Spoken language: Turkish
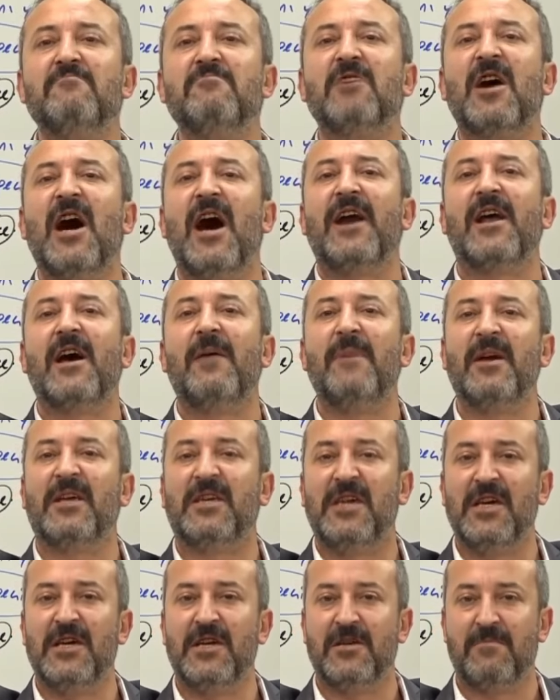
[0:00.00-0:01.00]

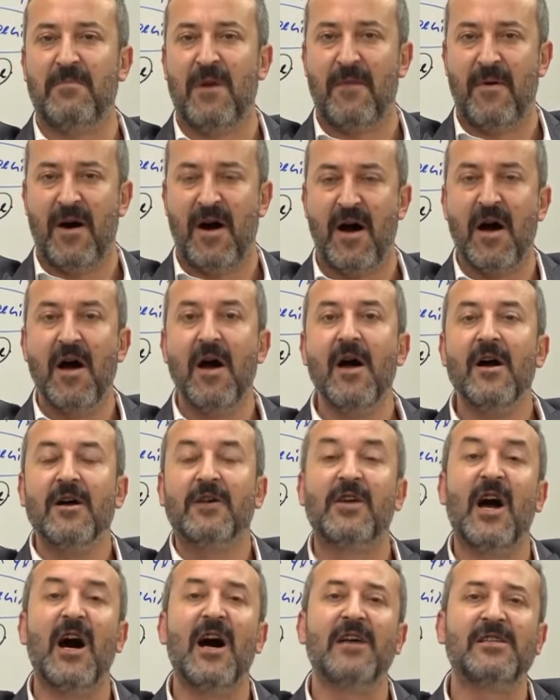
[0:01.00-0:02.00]
Karabekir baba.
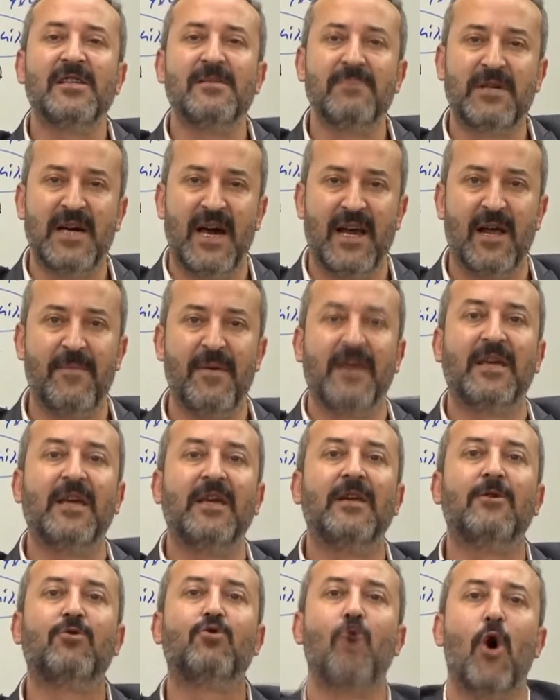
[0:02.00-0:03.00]
Kazım
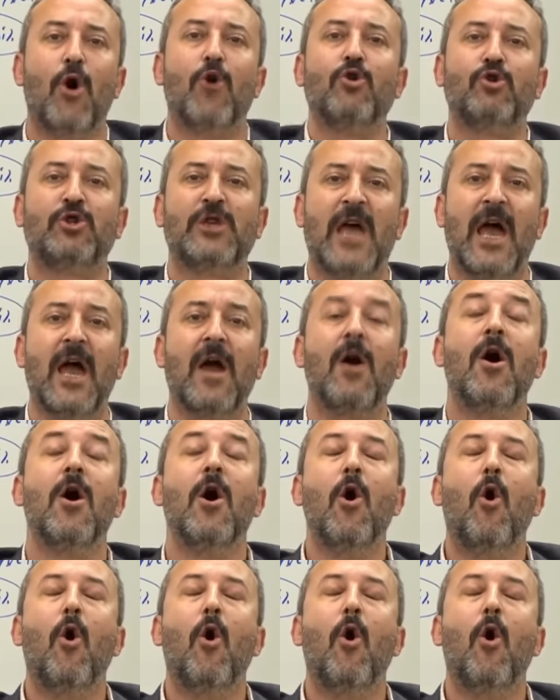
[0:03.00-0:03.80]
Karabekir'i görürsen